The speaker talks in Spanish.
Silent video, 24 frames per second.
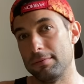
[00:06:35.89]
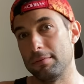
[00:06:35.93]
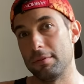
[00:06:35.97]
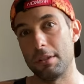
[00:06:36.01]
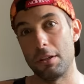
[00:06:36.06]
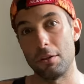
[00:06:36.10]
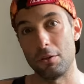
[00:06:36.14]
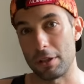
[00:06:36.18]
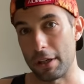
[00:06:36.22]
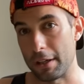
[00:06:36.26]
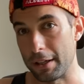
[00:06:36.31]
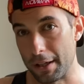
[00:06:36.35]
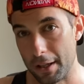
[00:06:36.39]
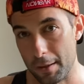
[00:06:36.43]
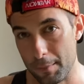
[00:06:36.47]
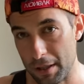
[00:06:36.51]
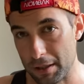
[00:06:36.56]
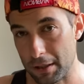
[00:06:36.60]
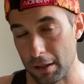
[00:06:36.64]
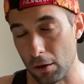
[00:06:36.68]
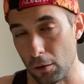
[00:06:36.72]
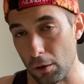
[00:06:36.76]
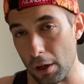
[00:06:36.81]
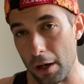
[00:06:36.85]
se nos haría
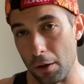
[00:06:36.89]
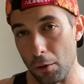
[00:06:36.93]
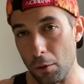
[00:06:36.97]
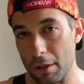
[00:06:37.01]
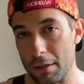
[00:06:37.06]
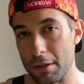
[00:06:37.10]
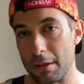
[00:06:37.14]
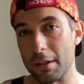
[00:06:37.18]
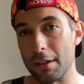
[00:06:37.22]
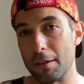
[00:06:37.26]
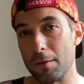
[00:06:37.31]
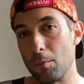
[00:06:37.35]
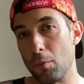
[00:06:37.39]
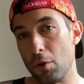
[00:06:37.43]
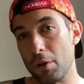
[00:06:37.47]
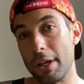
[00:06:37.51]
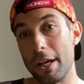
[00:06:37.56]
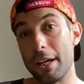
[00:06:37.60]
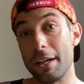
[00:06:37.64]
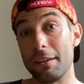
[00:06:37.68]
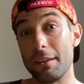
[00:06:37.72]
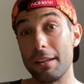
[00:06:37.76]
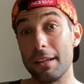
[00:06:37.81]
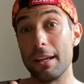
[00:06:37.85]
demasiado largo, así que
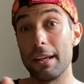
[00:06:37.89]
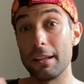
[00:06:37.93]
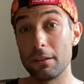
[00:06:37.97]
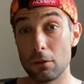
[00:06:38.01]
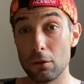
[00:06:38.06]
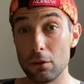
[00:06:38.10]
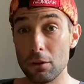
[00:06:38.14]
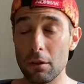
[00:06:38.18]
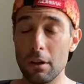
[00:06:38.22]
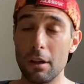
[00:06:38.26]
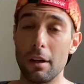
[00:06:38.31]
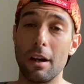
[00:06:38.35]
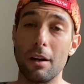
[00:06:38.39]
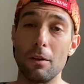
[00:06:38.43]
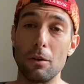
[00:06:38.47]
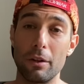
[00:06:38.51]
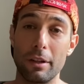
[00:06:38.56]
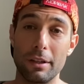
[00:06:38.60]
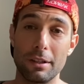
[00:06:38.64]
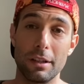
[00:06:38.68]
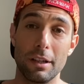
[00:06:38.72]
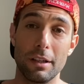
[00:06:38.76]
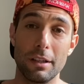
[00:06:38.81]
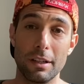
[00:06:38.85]
voy a ir directo a lo
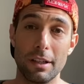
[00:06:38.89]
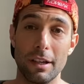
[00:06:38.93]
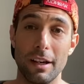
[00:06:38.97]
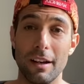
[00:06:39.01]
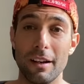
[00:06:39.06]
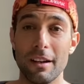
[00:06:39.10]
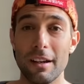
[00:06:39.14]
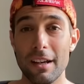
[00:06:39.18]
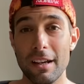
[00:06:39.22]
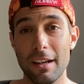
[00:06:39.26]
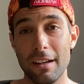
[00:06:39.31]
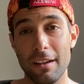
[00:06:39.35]
que sería